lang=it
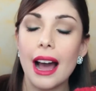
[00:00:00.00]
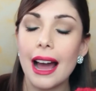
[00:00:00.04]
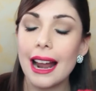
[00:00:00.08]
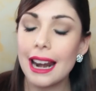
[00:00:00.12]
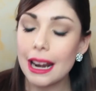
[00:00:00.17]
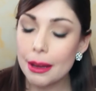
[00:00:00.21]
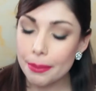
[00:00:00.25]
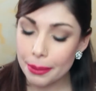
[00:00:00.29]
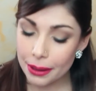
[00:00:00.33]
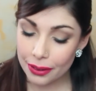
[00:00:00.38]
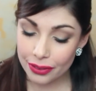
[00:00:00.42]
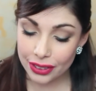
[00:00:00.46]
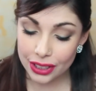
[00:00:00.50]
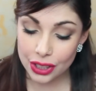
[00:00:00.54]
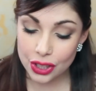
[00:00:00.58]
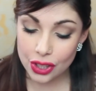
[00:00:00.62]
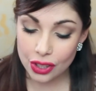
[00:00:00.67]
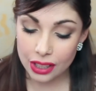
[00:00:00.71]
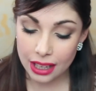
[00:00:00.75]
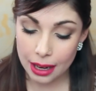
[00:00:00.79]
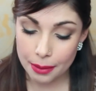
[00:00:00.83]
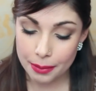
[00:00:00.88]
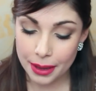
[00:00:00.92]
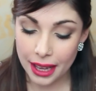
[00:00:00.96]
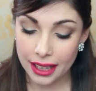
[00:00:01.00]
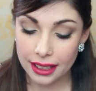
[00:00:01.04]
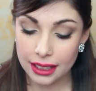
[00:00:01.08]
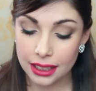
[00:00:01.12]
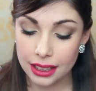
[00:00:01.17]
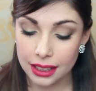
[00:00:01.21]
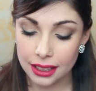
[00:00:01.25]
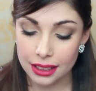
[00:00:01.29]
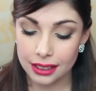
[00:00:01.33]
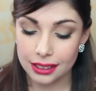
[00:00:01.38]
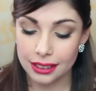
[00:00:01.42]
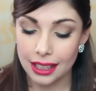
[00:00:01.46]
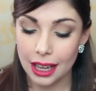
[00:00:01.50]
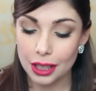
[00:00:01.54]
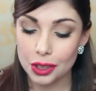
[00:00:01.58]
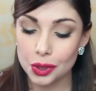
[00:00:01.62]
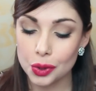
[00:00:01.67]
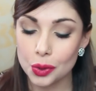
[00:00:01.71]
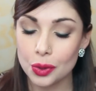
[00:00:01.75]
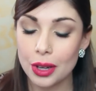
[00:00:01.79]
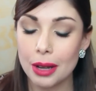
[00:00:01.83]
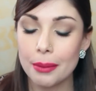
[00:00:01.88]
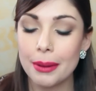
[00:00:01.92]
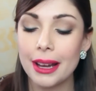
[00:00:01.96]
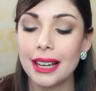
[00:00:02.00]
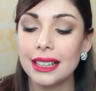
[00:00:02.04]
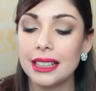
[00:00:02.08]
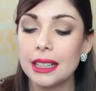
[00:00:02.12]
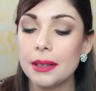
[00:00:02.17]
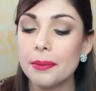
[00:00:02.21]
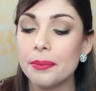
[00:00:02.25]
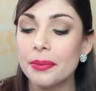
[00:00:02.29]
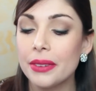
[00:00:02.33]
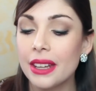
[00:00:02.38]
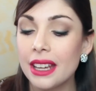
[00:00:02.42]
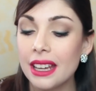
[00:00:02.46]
alla perfezione ai miei eh, asciugamani